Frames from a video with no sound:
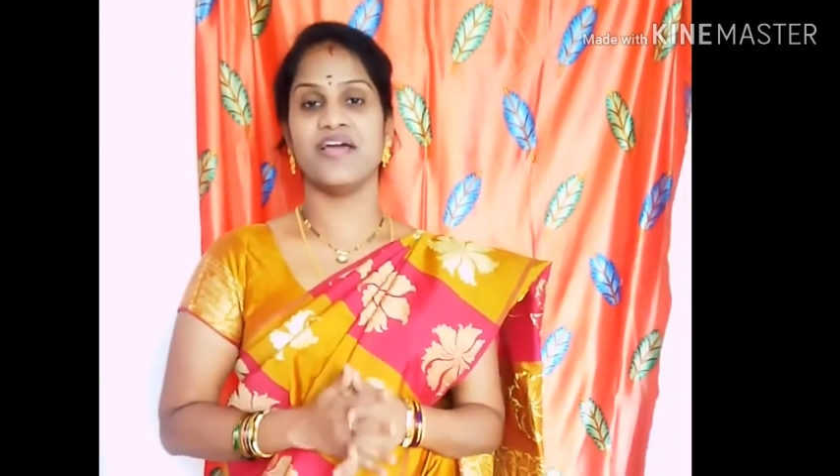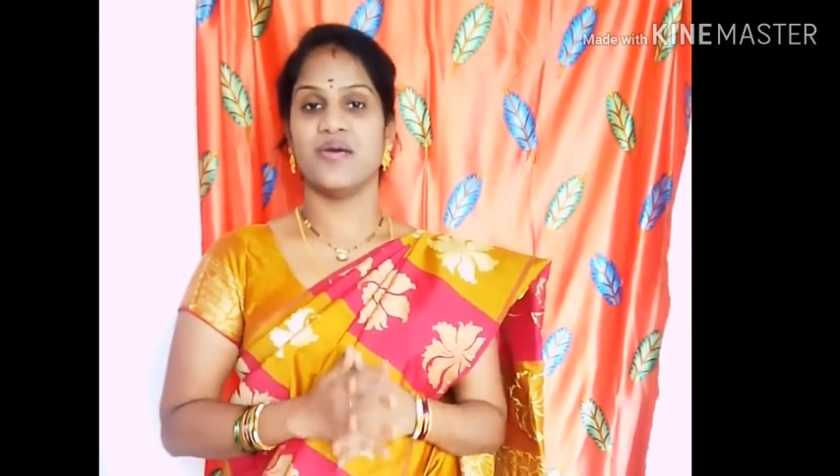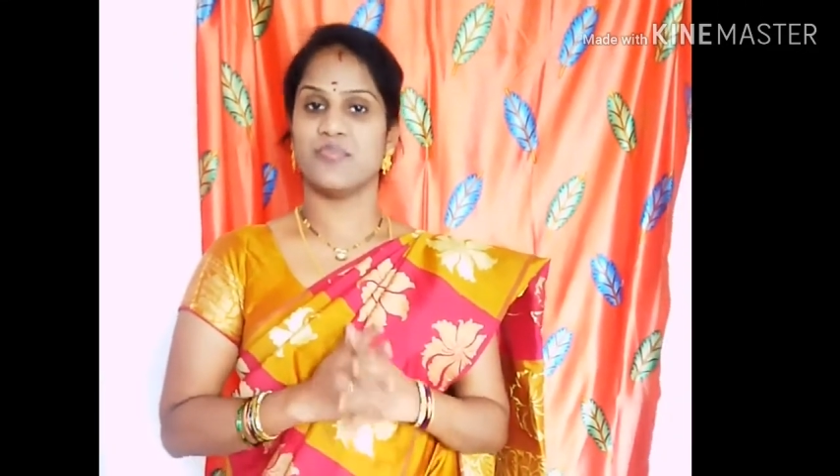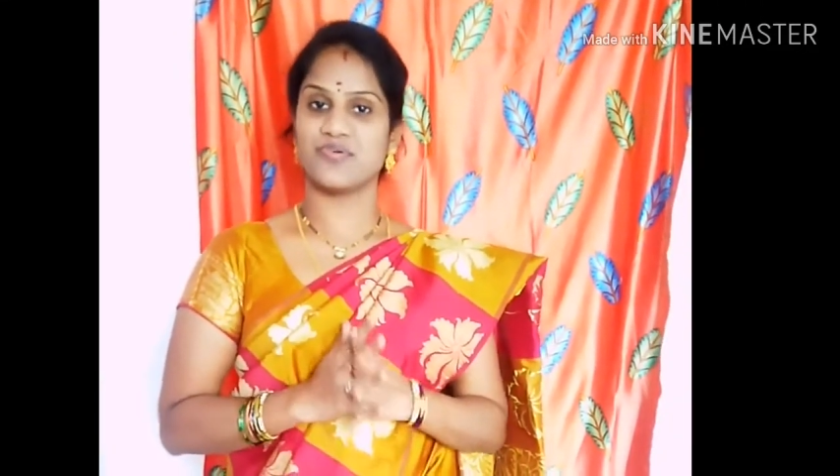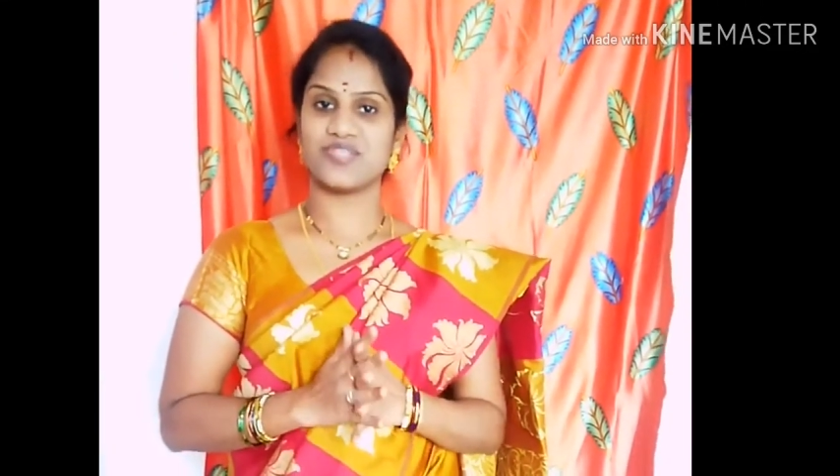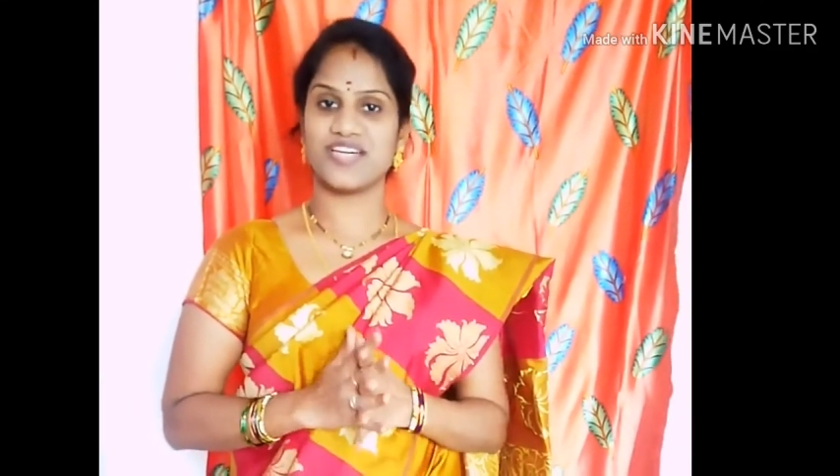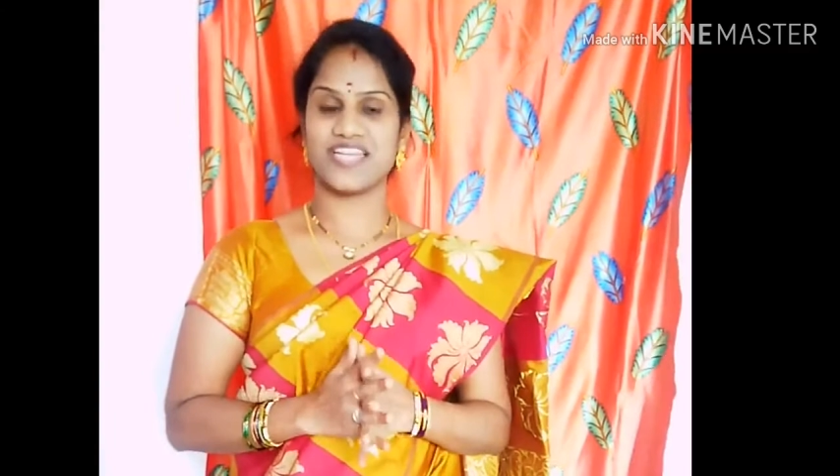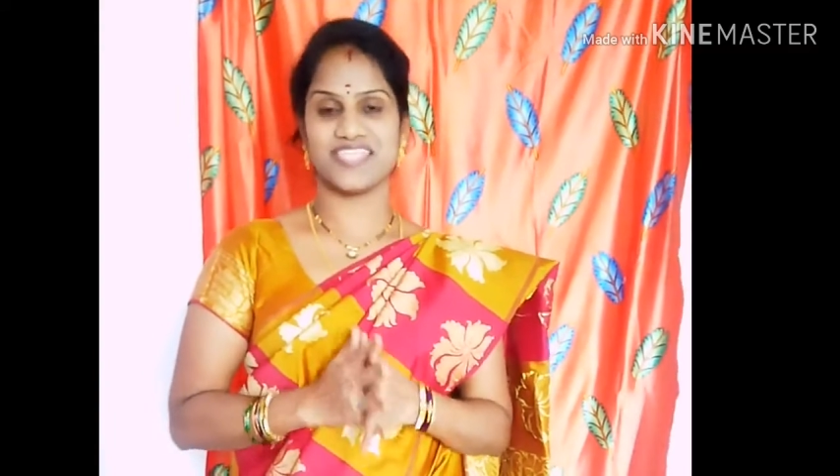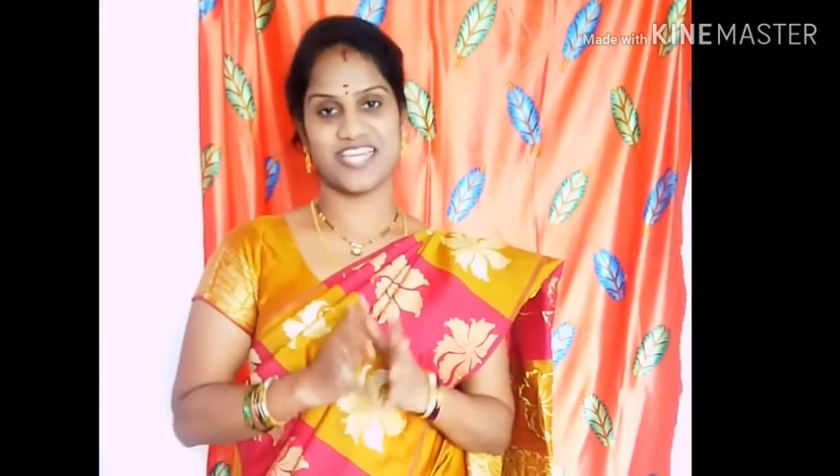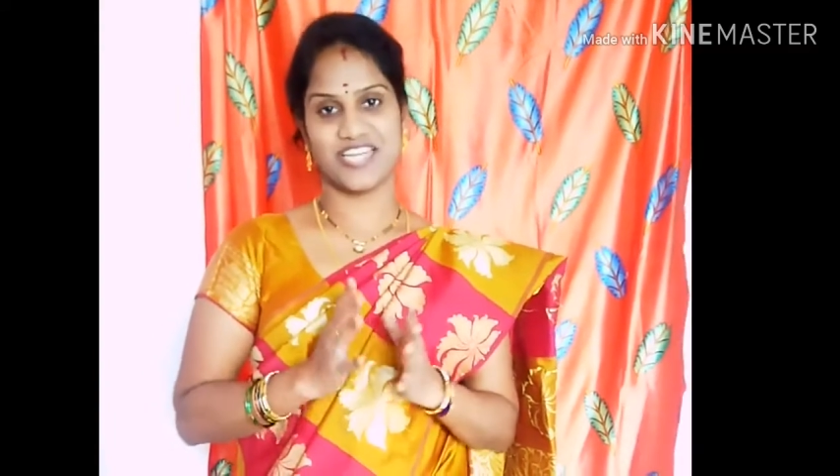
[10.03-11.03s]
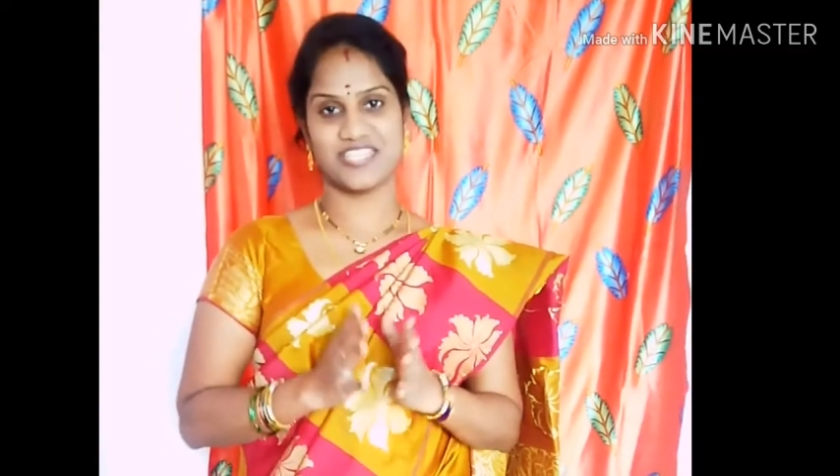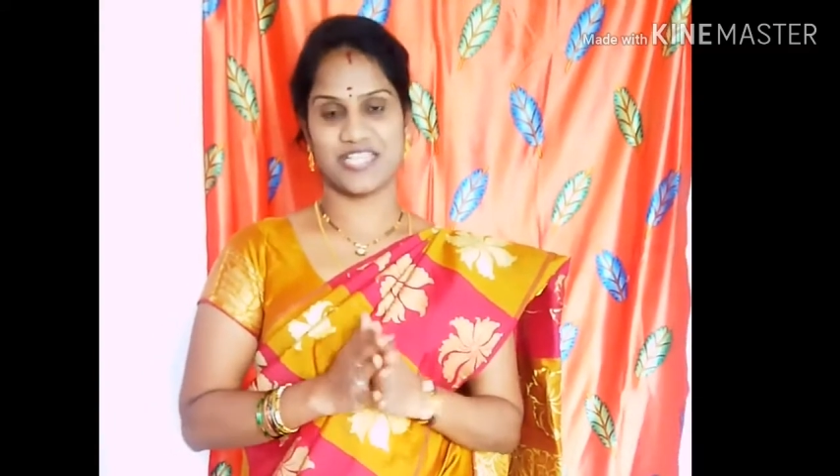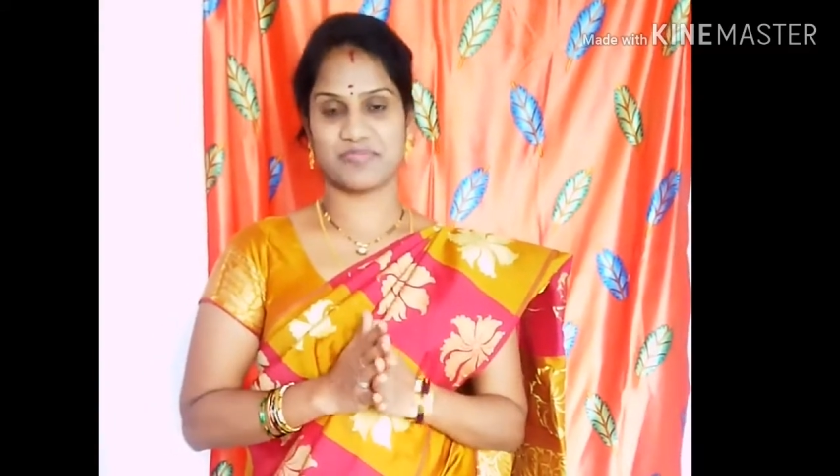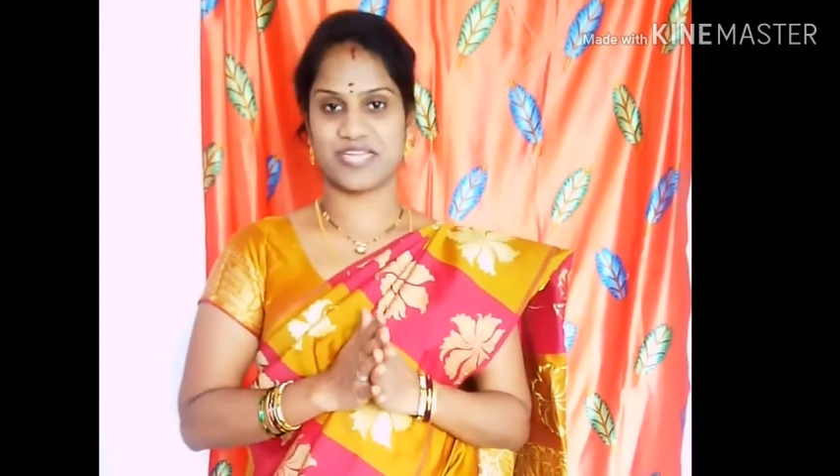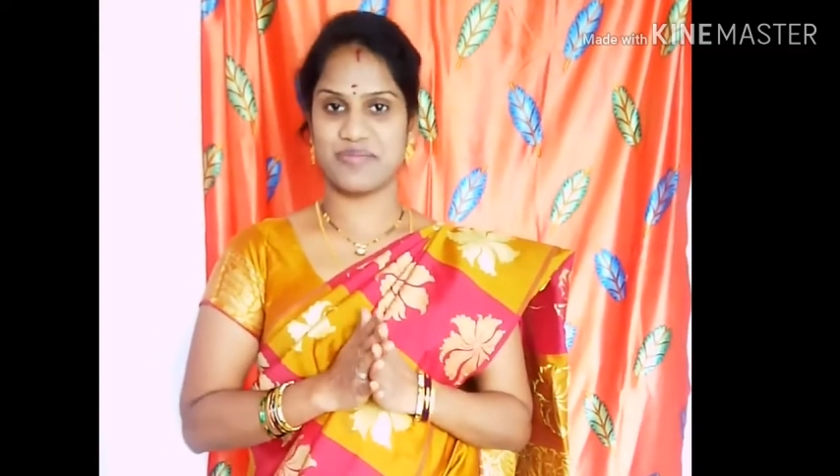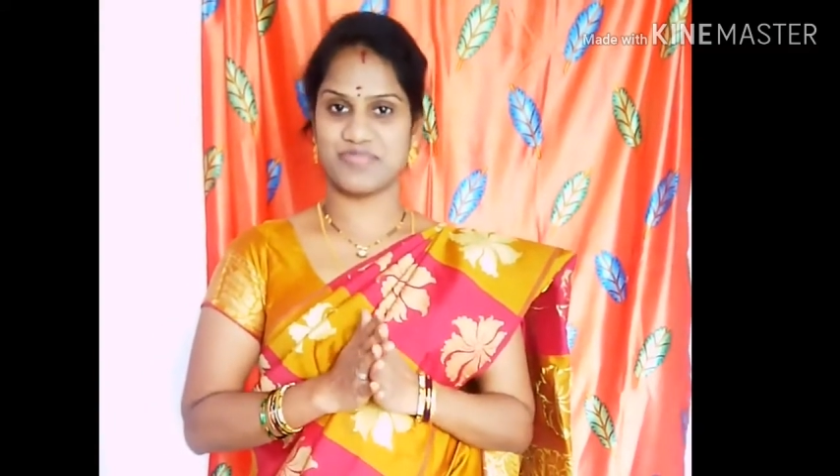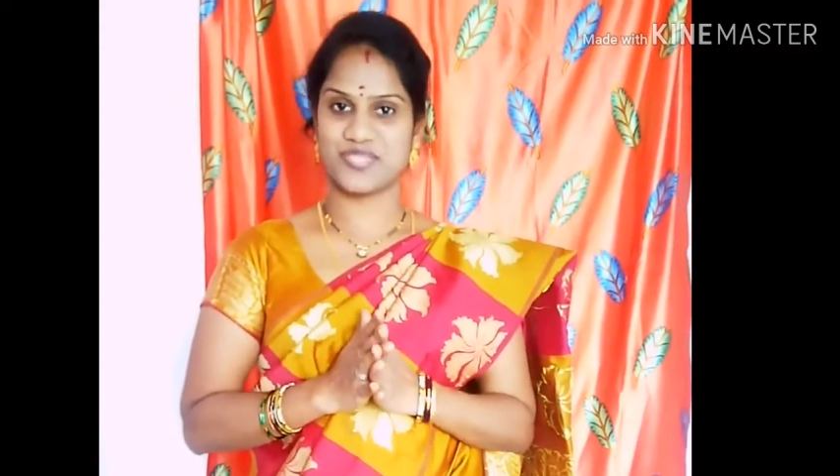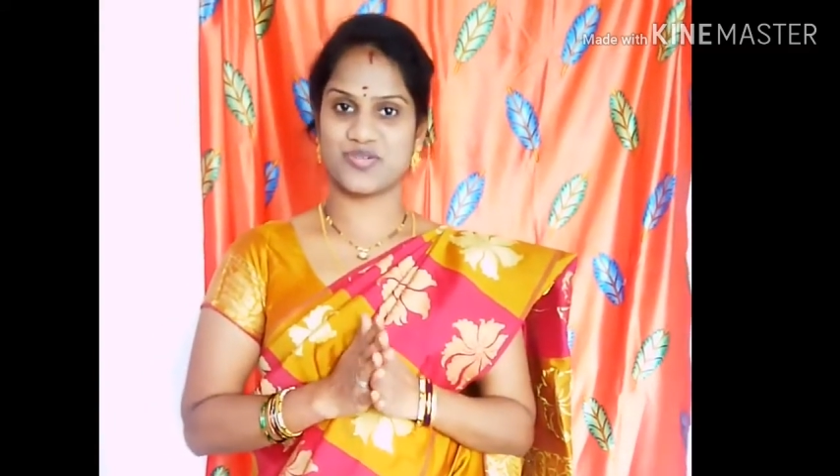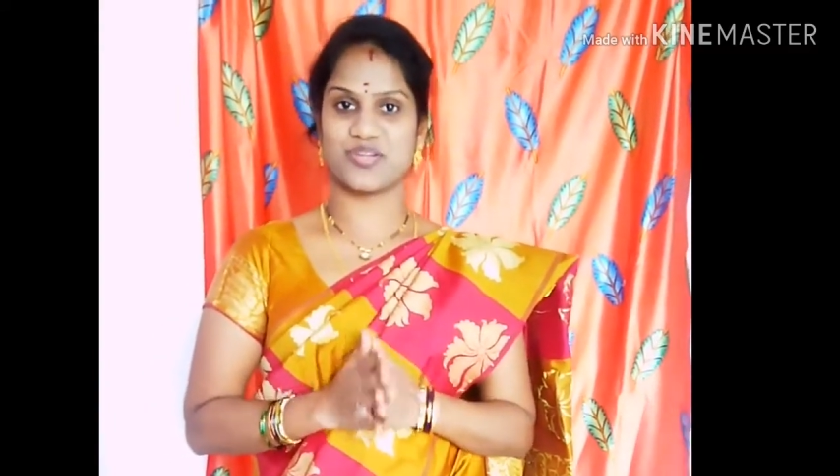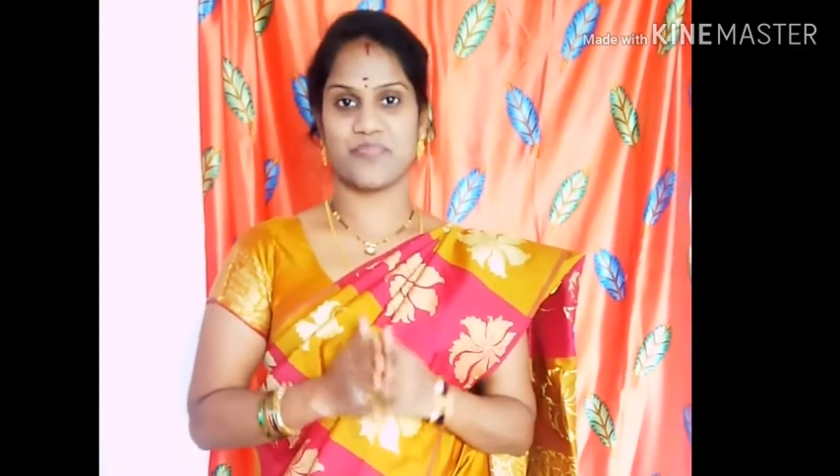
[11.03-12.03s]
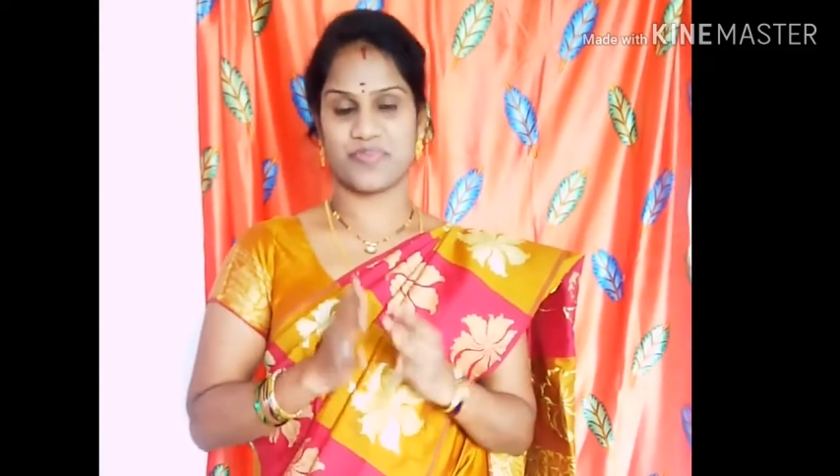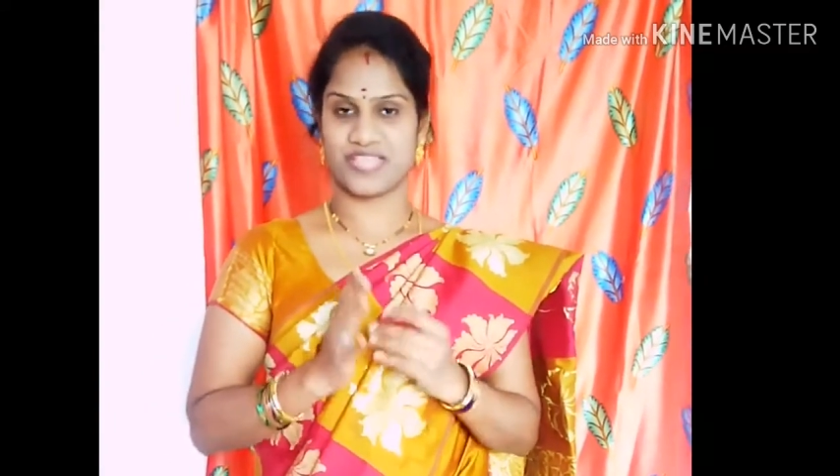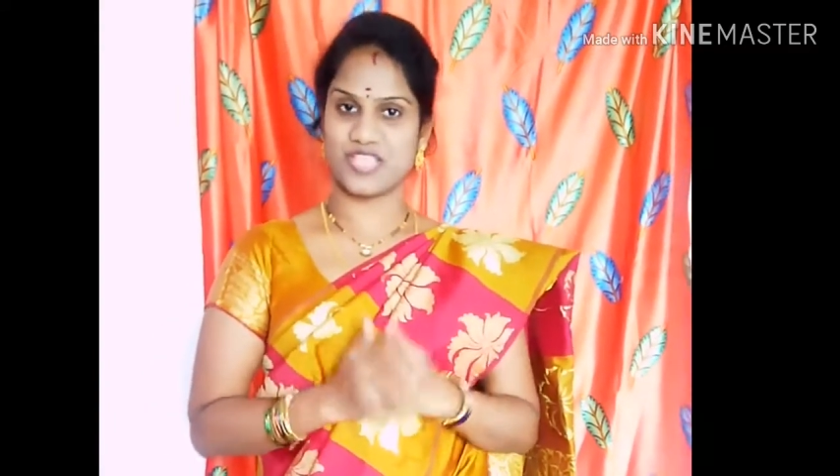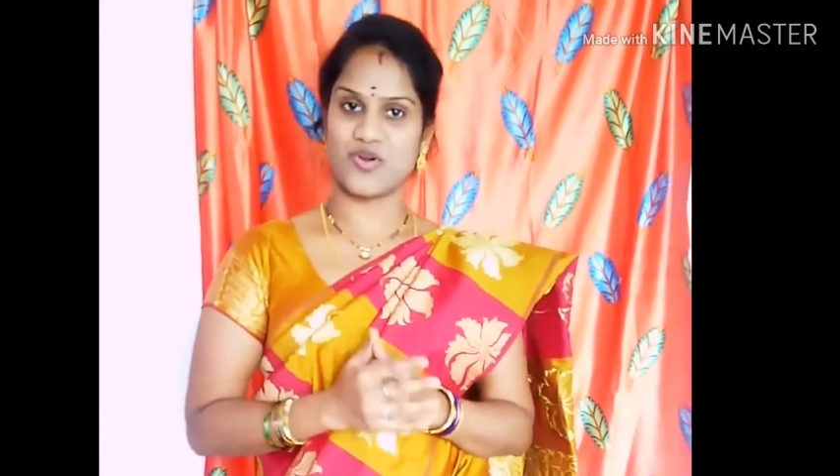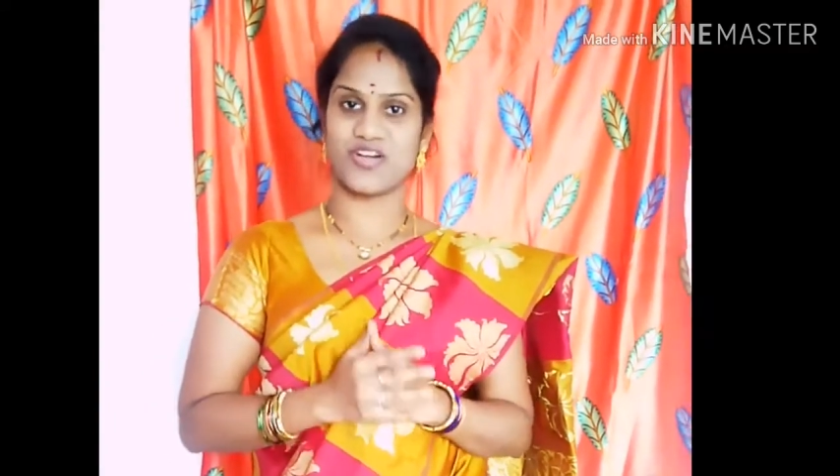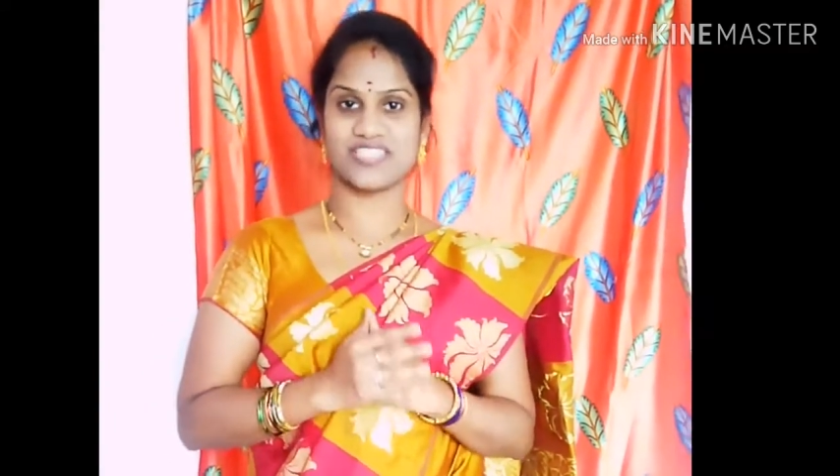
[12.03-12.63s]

ముందుగా నా ఛానల్ సబ్స్క్రైబ్ చేసుకున్న ప్రతి ఒక్క